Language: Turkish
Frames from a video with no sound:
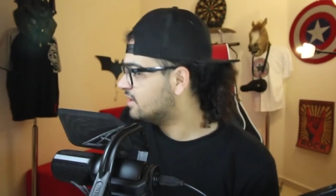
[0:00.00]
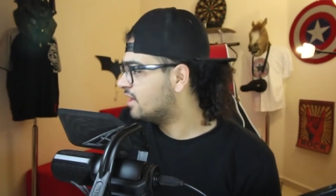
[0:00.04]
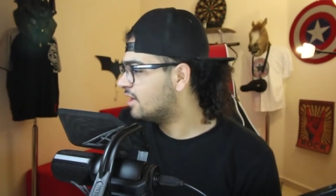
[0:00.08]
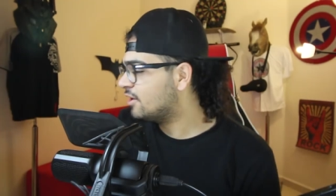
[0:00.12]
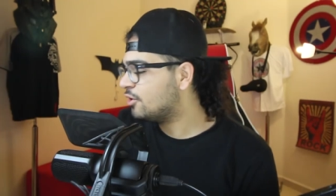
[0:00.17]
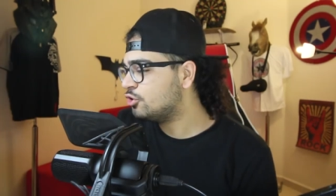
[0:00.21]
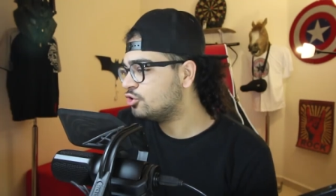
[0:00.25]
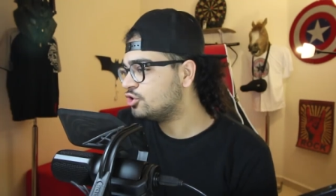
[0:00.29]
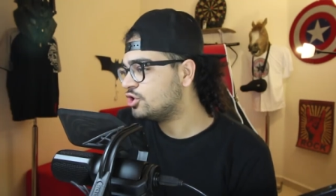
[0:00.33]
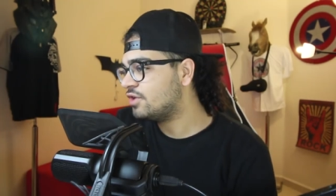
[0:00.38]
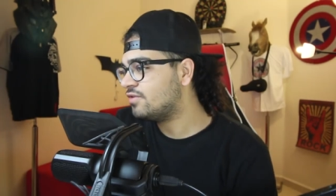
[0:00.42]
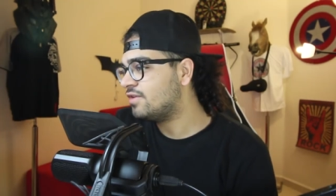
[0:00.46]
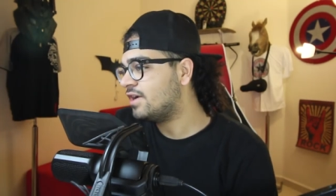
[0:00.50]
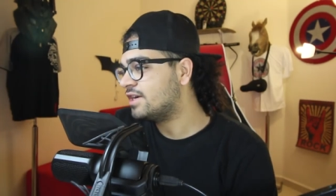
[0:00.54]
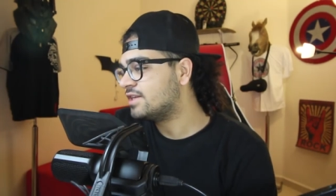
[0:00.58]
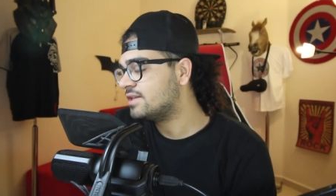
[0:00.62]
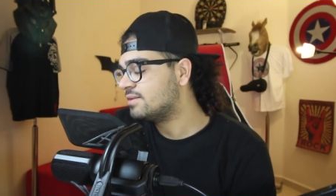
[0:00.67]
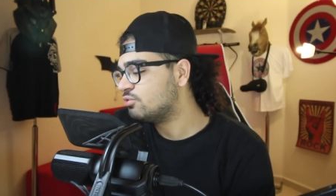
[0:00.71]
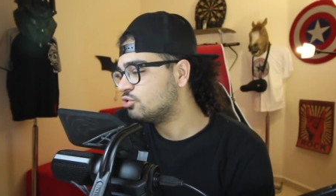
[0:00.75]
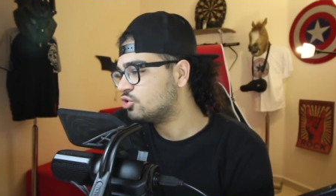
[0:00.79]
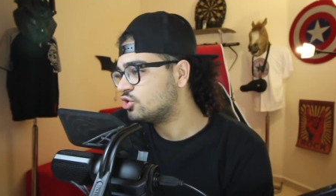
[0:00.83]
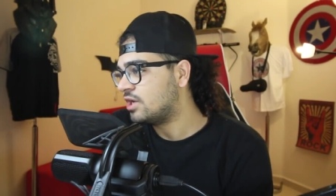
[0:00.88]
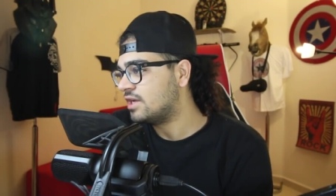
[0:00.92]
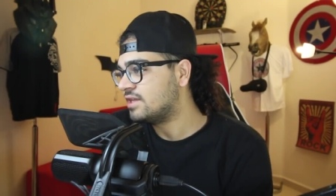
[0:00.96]
Yıllar önce
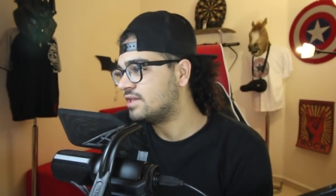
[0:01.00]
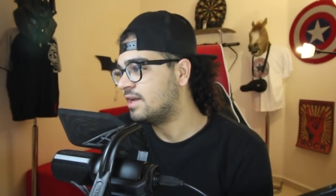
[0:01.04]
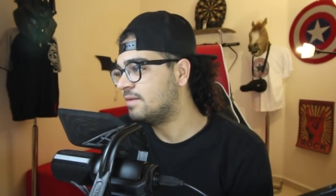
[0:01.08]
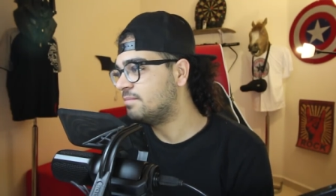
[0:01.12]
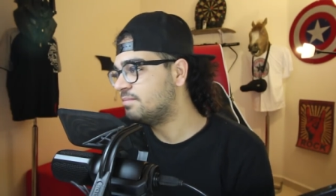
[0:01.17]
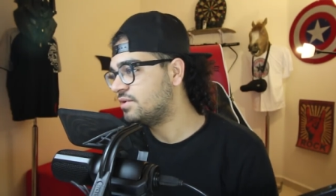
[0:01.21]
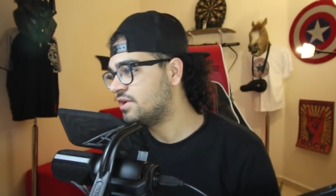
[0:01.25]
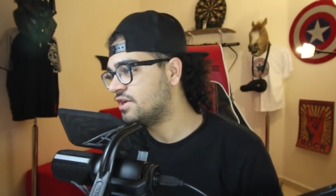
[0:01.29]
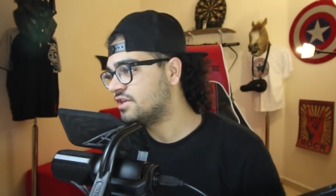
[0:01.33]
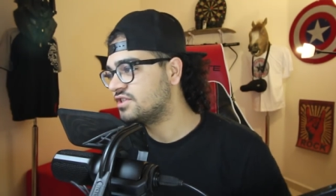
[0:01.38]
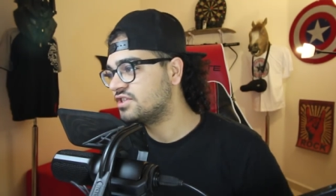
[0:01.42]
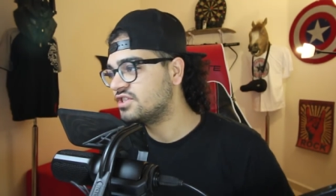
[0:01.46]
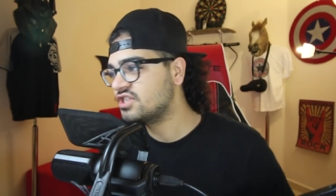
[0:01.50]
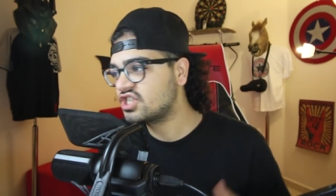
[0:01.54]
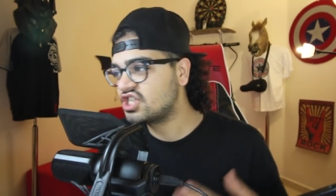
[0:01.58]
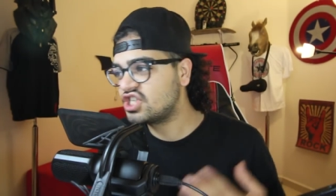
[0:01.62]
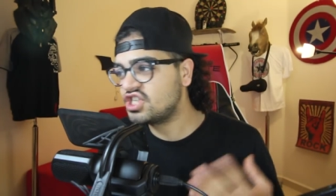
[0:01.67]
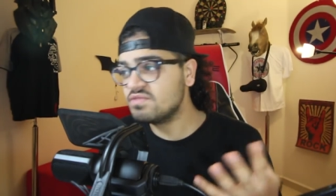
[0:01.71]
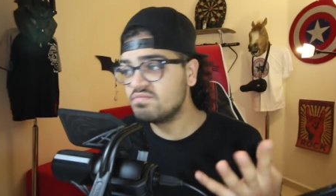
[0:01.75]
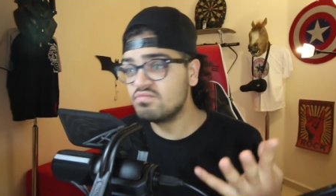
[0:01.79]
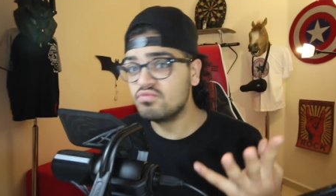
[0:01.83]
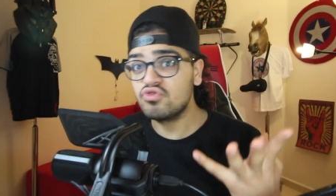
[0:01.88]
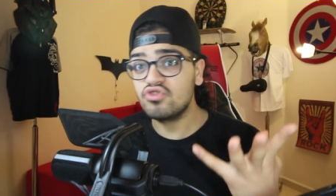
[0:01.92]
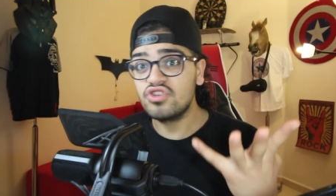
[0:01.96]
vardı bu zaten piyasada.
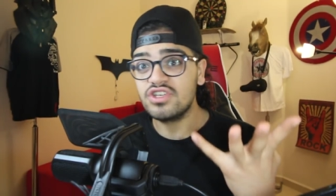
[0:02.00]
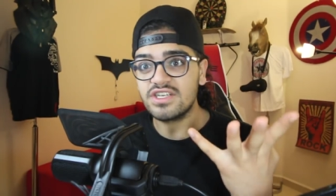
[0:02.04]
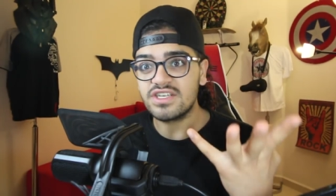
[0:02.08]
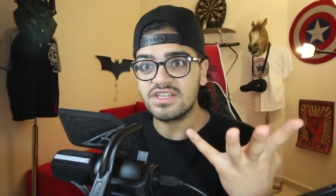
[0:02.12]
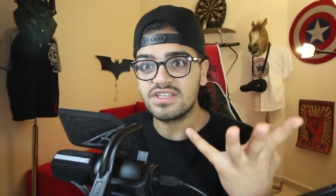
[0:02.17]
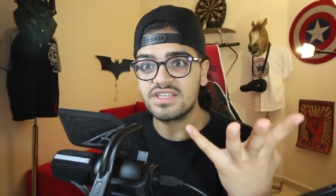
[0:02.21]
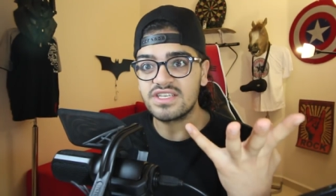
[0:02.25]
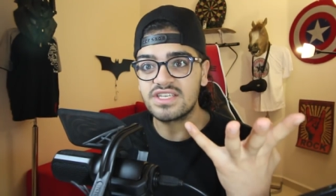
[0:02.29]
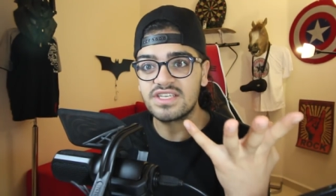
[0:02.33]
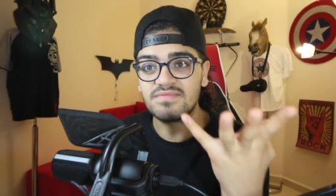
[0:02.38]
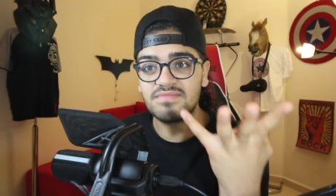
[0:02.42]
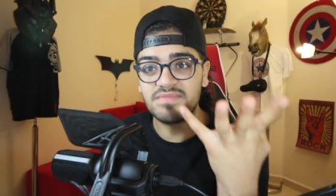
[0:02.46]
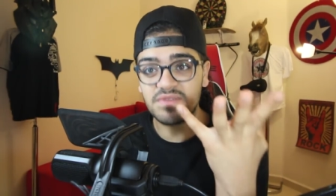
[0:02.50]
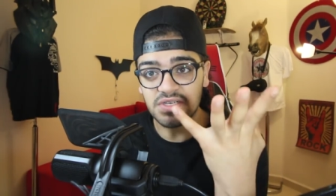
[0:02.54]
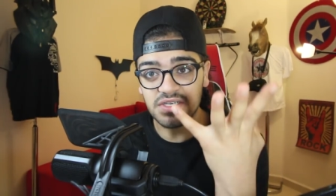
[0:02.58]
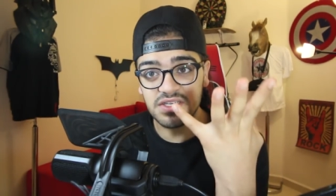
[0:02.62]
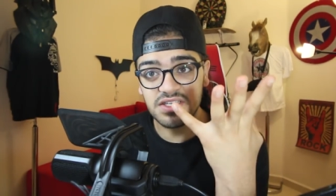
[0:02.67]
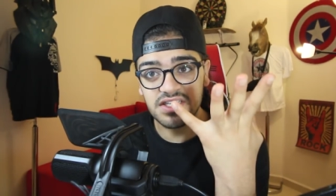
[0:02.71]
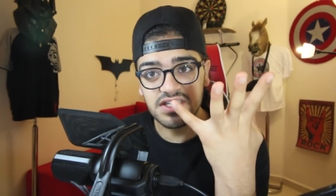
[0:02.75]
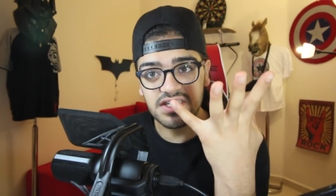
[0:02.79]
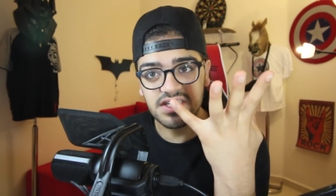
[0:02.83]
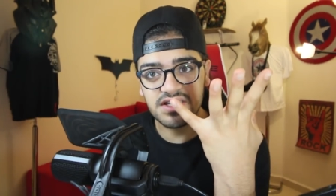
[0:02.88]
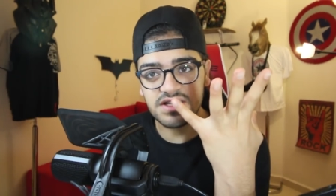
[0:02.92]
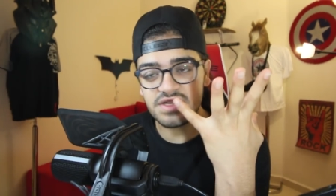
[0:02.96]
Kim bunu yaydı? Kim?
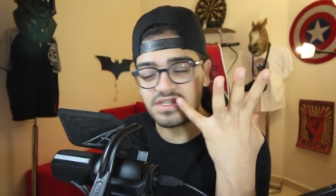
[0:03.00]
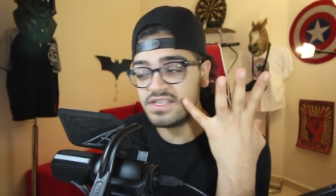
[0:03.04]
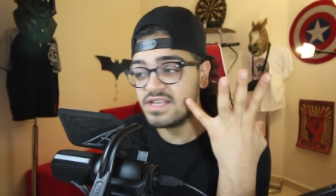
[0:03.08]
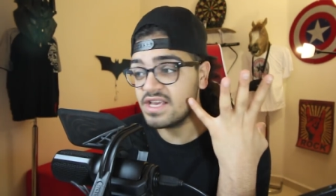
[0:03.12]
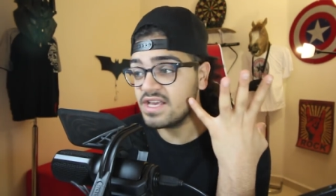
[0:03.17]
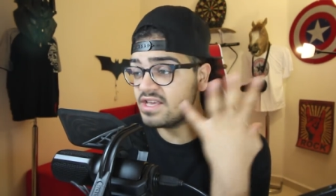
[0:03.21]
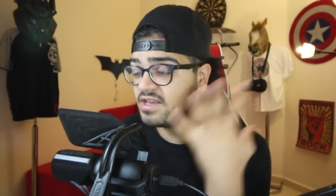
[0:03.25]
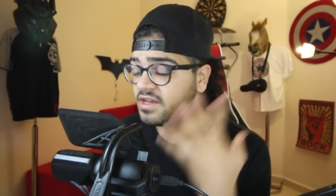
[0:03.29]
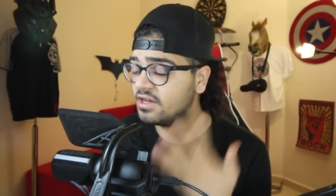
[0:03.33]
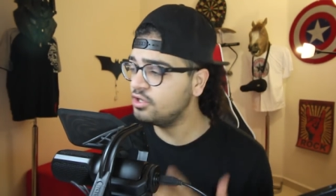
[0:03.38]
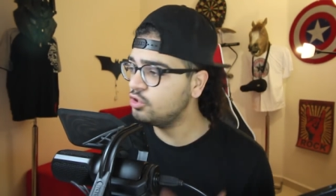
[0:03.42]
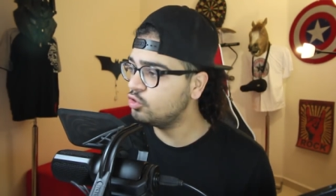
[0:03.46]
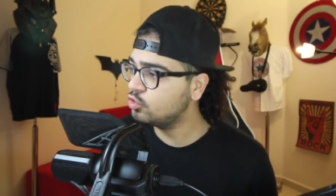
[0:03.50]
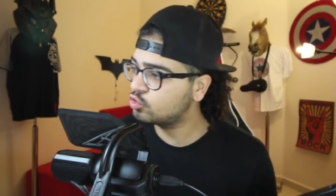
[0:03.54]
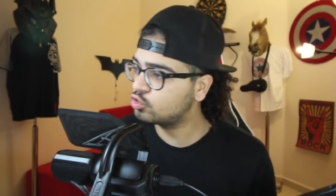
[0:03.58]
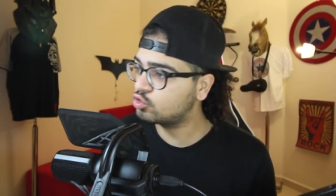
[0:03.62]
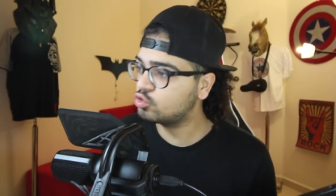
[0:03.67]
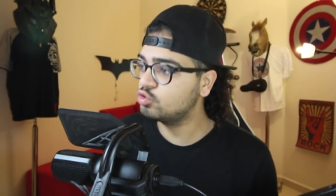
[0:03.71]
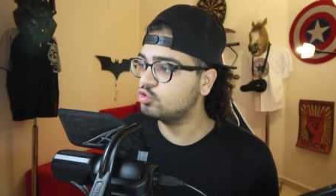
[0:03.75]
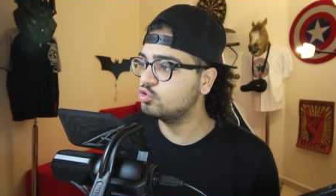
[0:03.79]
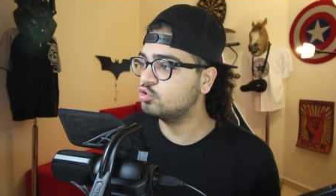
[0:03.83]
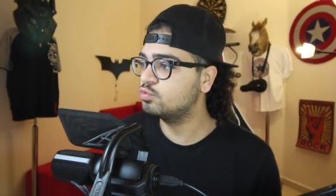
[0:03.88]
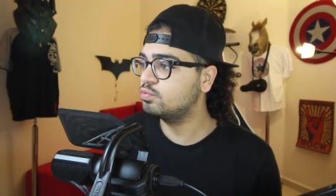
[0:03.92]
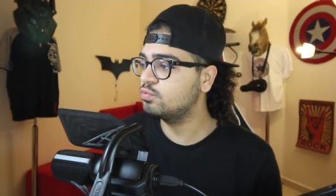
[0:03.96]
Hanginiz niye
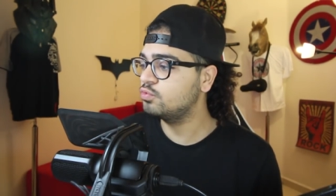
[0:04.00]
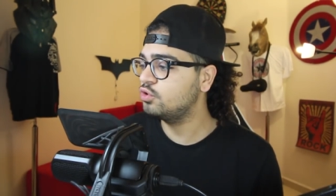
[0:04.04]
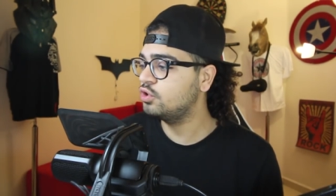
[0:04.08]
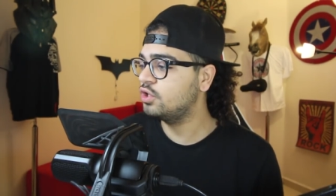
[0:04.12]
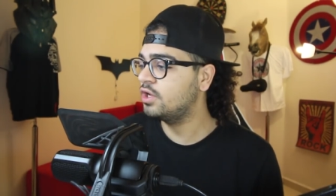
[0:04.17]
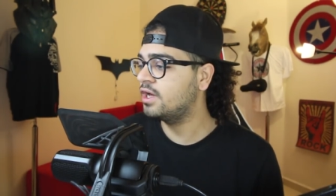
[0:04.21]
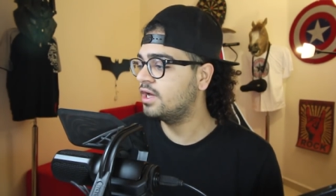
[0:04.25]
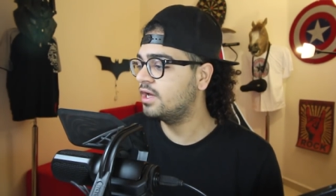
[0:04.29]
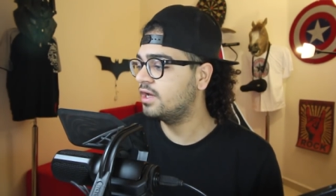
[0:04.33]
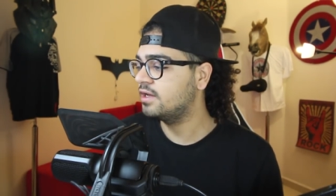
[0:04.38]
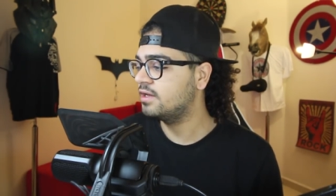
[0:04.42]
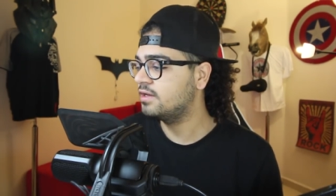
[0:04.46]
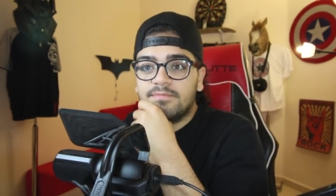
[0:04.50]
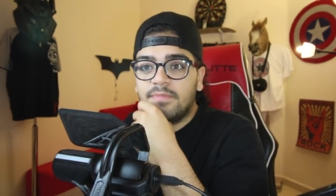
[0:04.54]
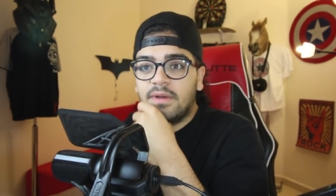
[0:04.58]
yayıyorsunuz bunu ya?